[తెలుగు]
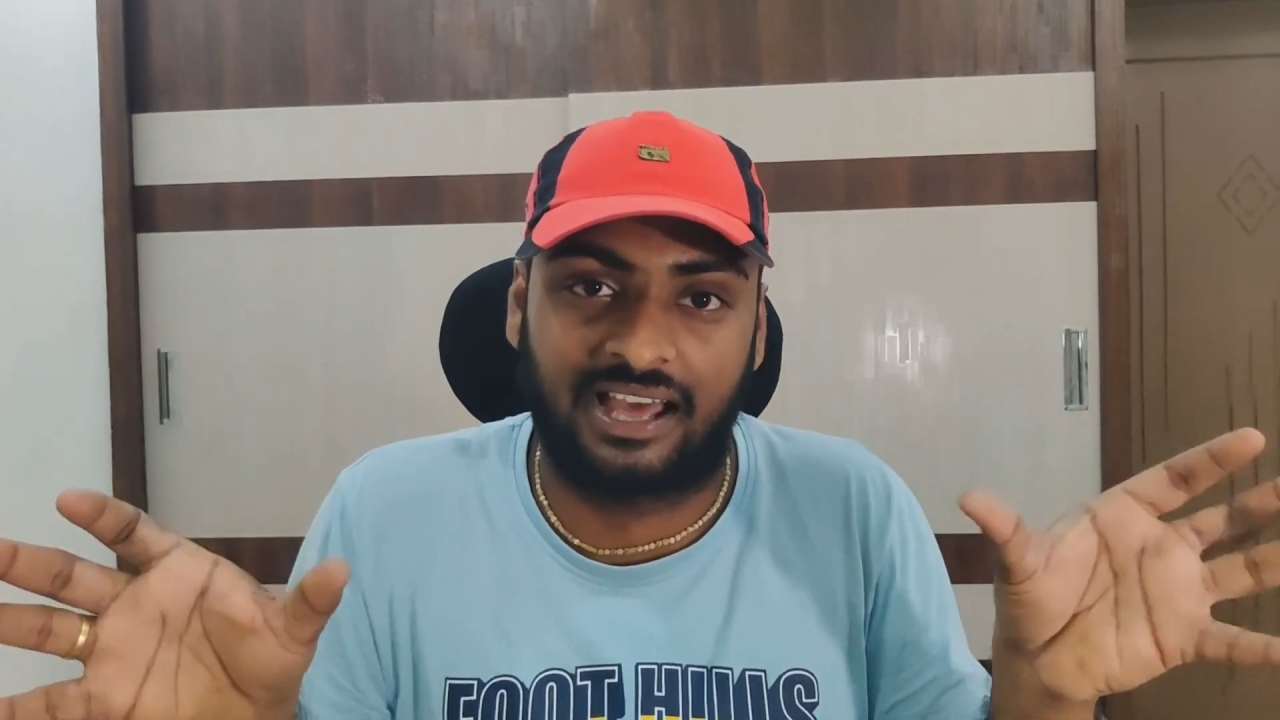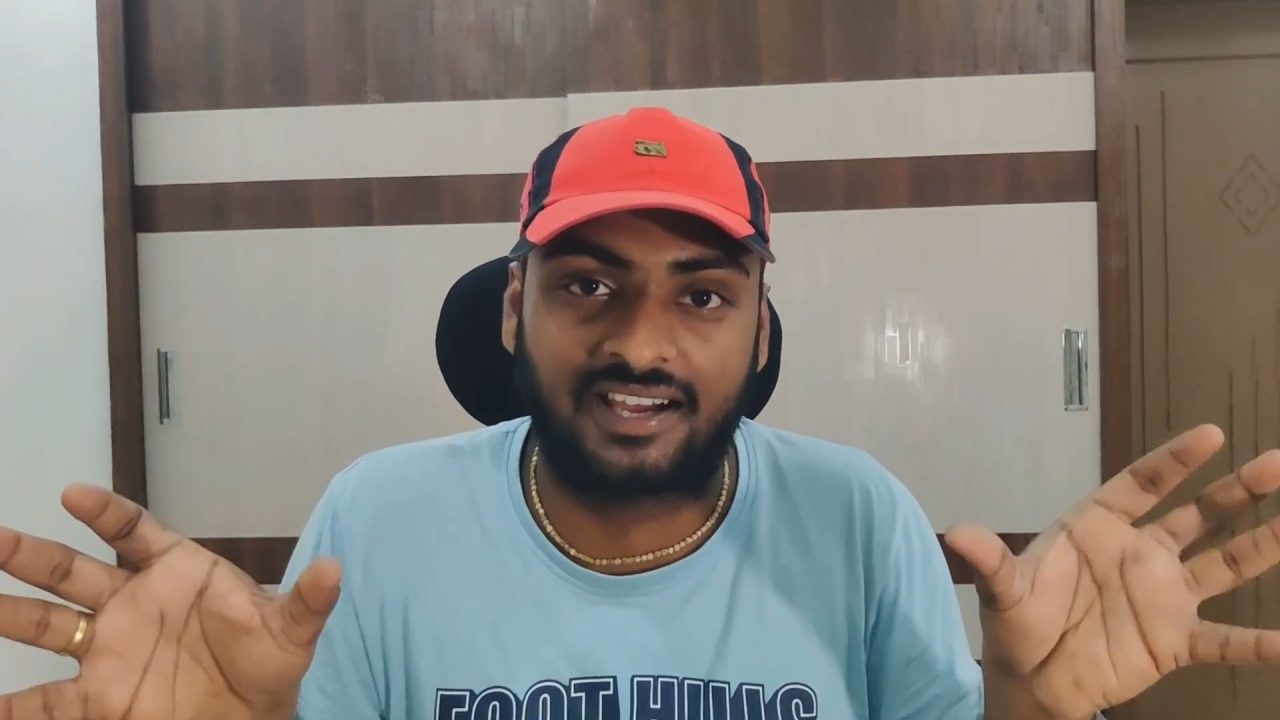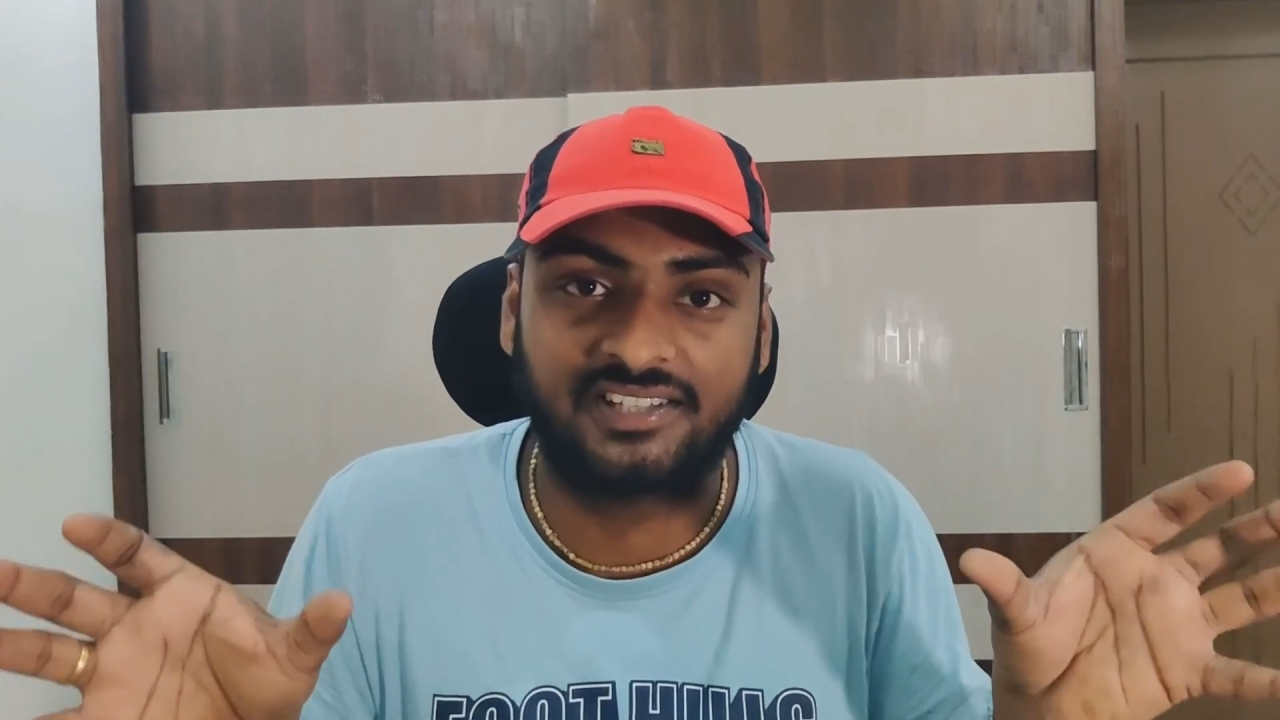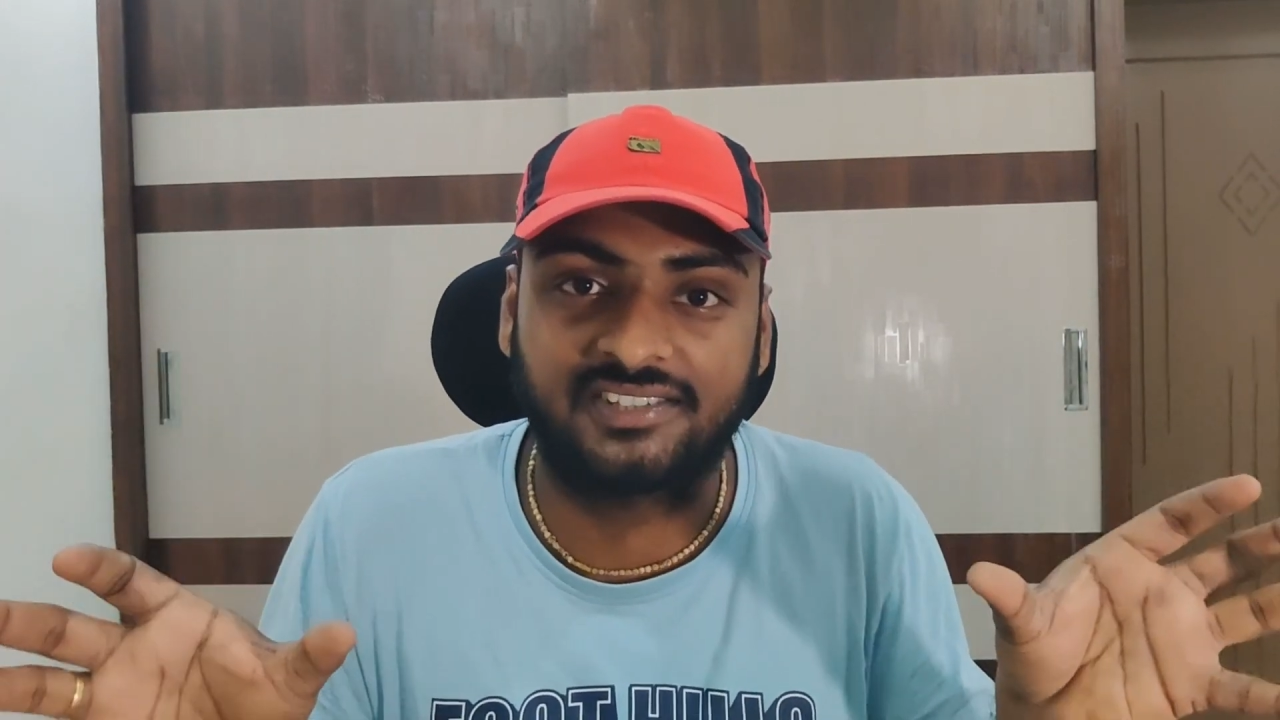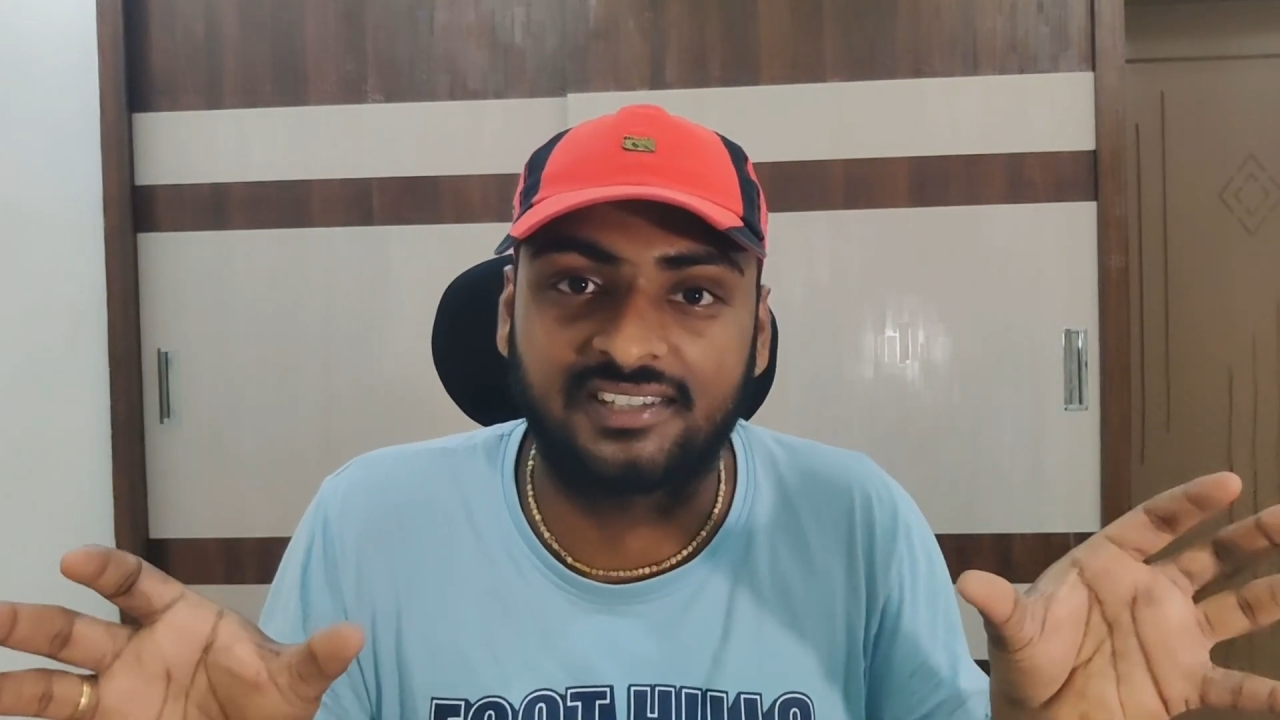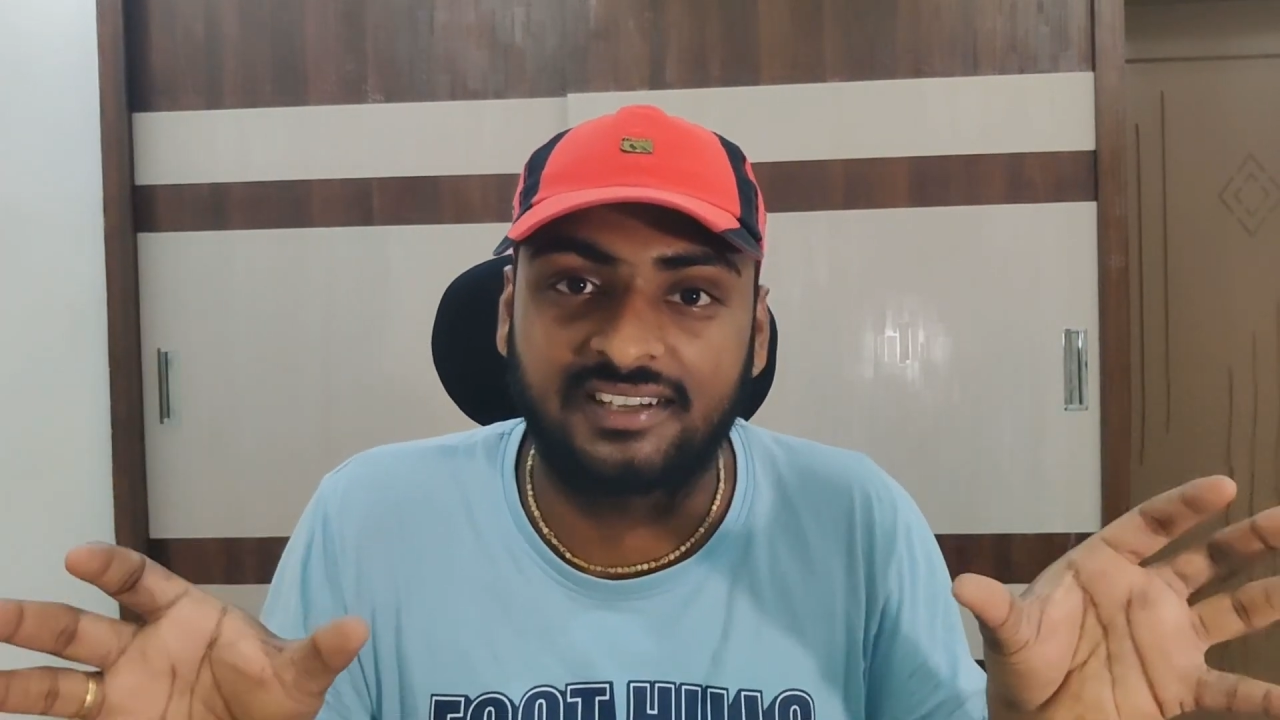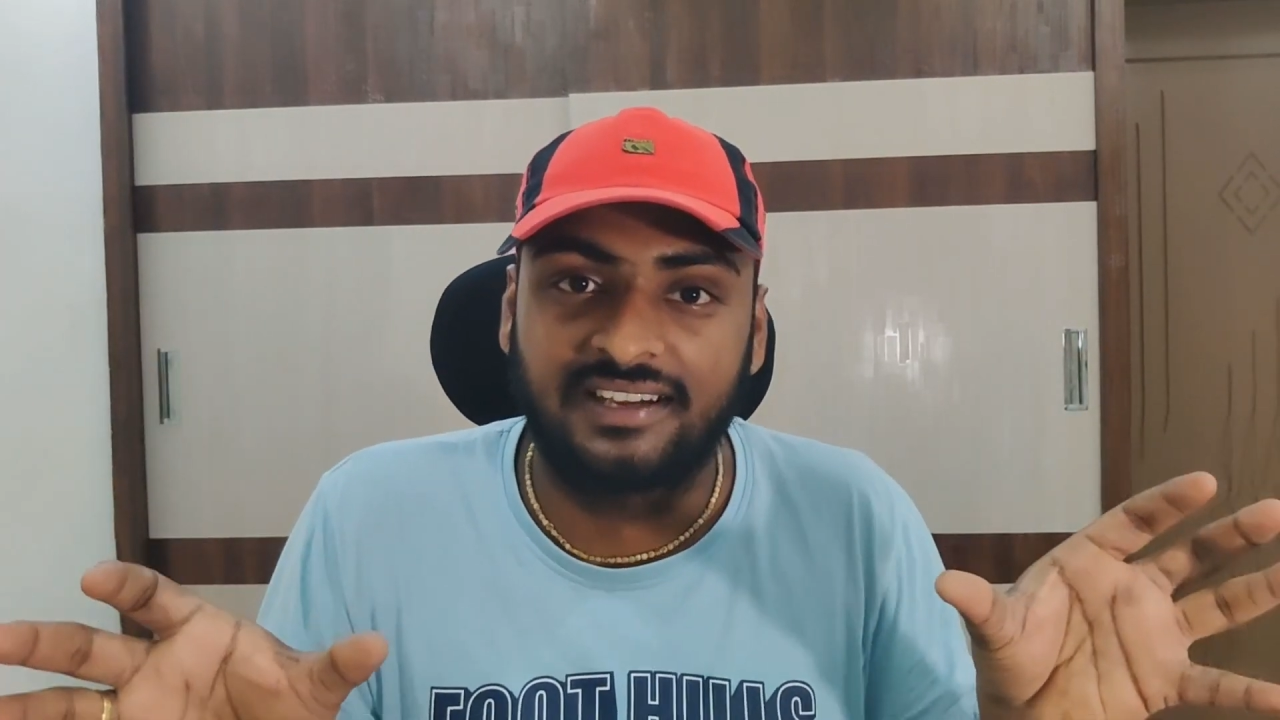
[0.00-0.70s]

లార్జ్